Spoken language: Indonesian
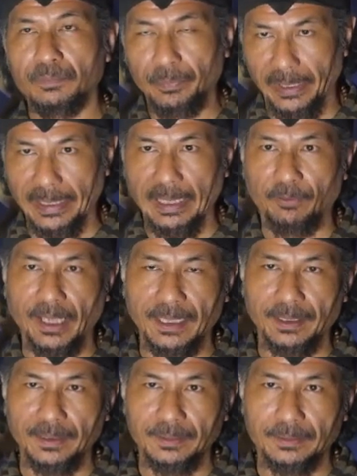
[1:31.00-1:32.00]

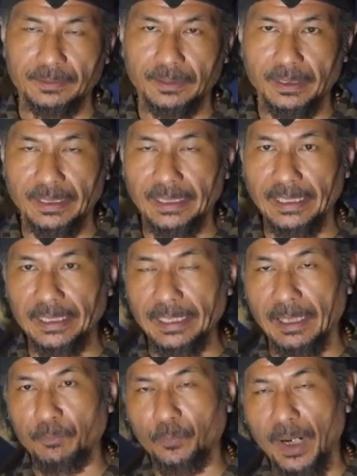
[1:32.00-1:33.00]
berkawan. Ini
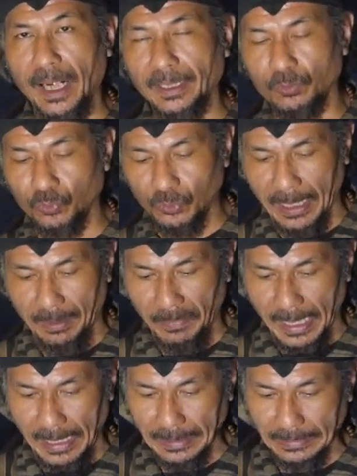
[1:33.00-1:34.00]
yang paling
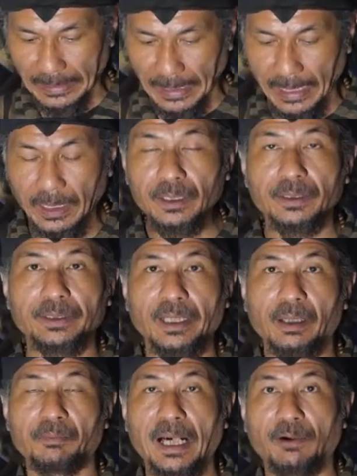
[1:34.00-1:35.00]
utama adalah
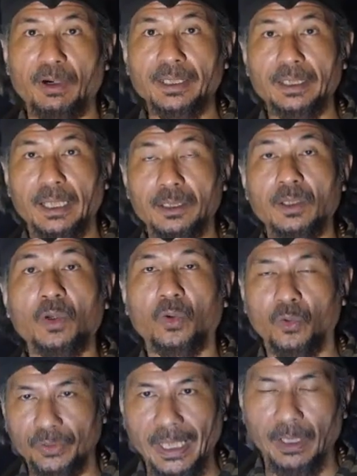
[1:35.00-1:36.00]
dermawan dan
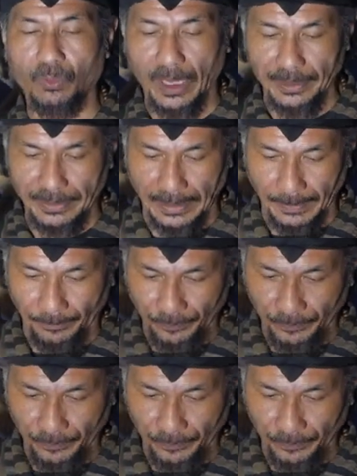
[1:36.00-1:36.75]
loyal orangnya.